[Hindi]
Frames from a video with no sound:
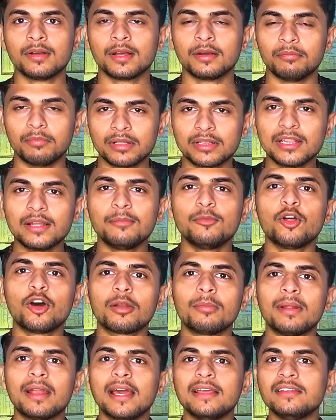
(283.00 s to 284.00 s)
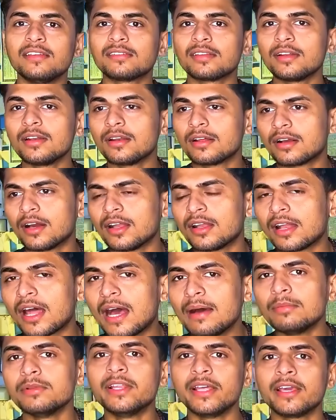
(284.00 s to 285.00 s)
मतलब नॉर्मलाइजेशन का
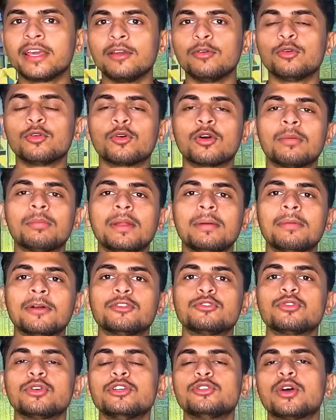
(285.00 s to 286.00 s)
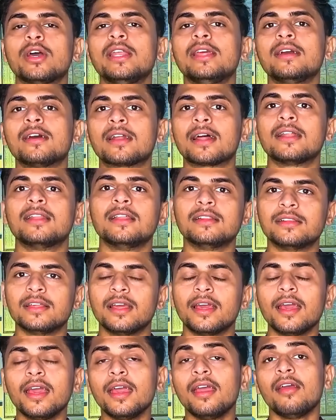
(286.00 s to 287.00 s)
नाम दे के वो लोग अपने बच्चों की ज्वाइनिंग करा देते
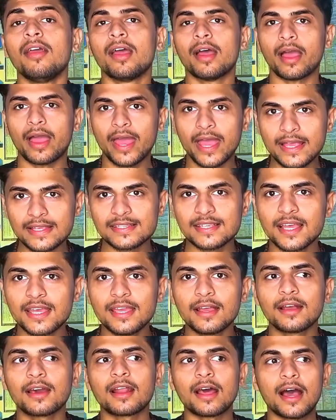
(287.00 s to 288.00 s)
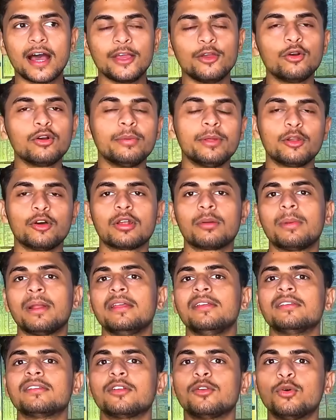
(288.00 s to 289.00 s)
हैं ऐसा ही अगर आयोग में
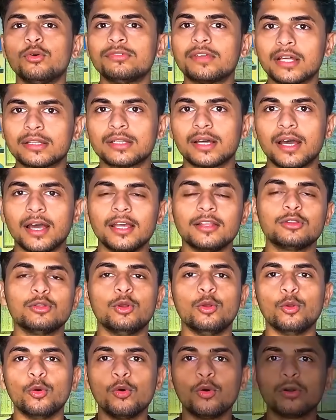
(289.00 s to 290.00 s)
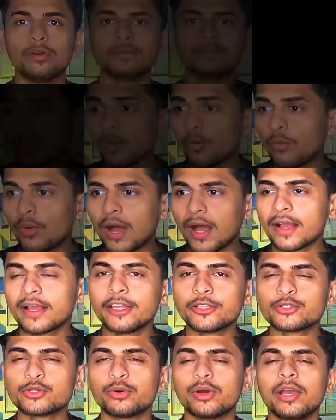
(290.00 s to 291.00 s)
नॉर्मलाइजेशन हो जाता है तो लोग वहाँ के
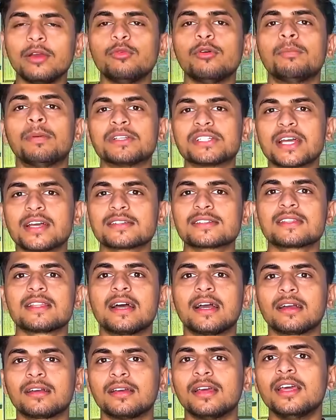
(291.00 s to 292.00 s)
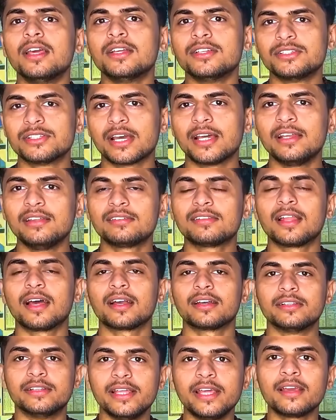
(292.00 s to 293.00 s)
जो हैं वो 50 लाख 40 लाख
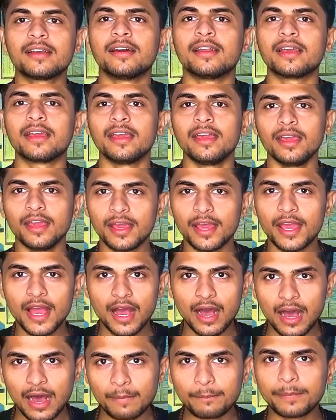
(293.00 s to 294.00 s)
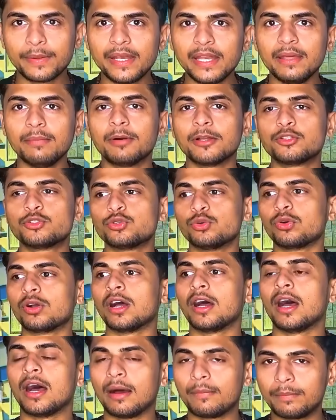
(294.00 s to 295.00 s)
दे करके अपने बच्चों का
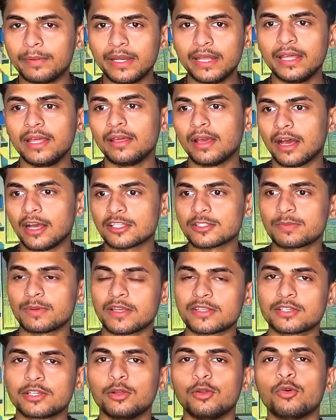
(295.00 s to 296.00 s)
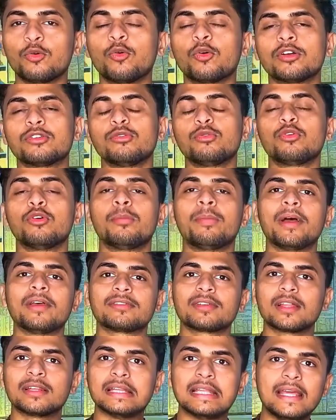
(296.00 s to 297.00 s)
अपने आसपास के लोगों का जो उनको
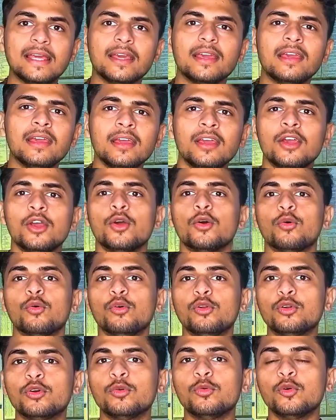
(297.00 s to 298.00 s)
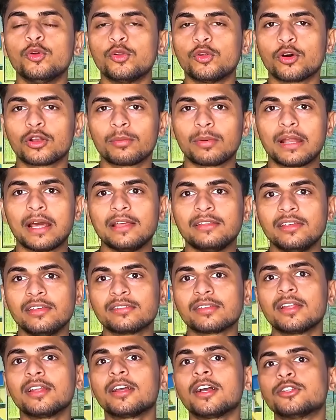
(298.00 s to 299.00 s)
पैसा देंगे उनको वो
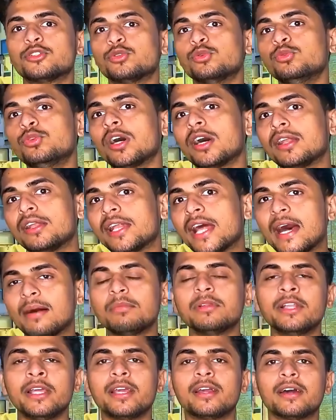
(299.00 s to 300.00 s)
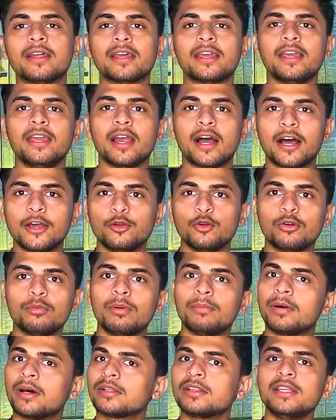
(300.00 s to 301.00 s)
नॉर्मलाइजेशन का झूठा नाम दे करके आयोग में
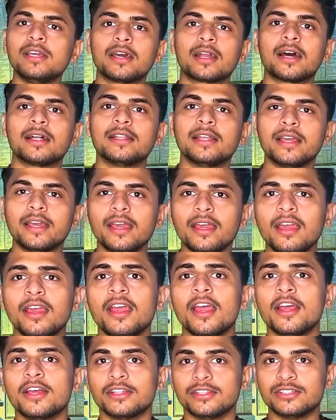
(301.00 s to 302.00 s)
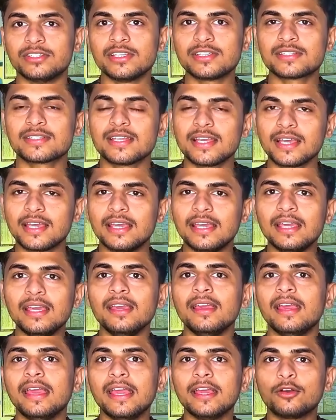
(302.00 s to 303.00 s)
भर्ती करा देंगे जिससे कि
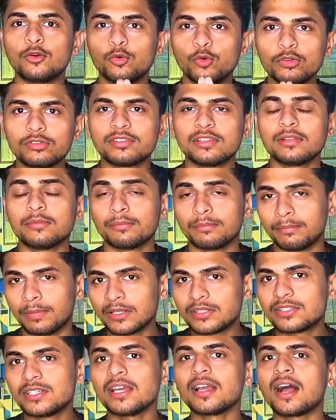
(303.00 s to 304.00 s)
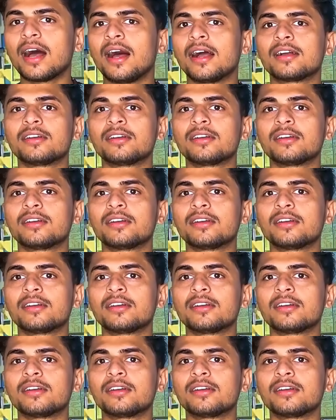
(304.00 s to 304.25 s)
एक उस बच्चे का हक